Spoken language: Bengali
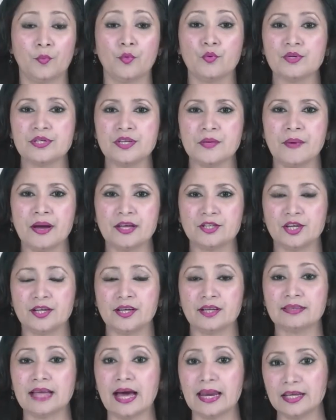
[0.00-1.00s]

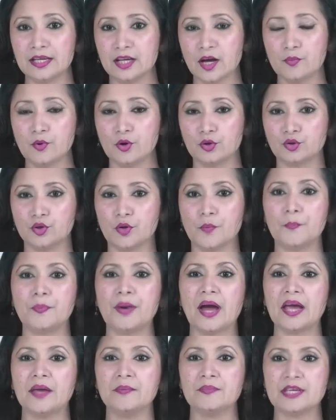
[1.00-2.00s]
পুঁজিবাজারে তালিকাভুক্ত
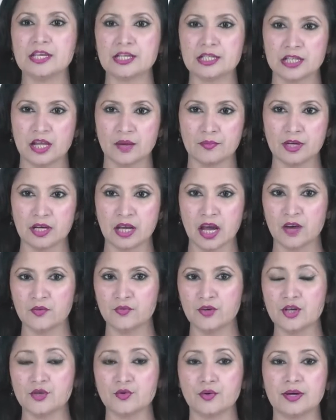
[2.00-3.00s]
প্রাইম ইসলামী লাইফ
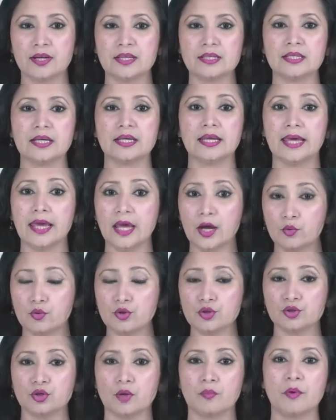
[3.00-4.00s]
ইন্স্যুরেন্সের
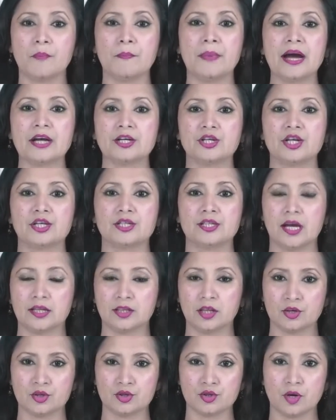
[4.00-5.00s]
একুশতম বার্ষিক
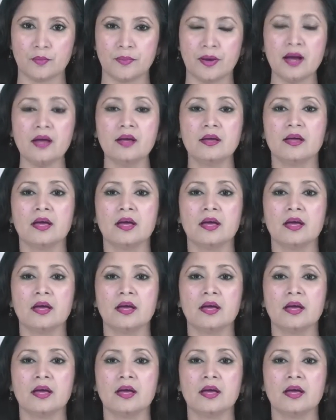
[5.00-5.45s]
সাধারণ সভা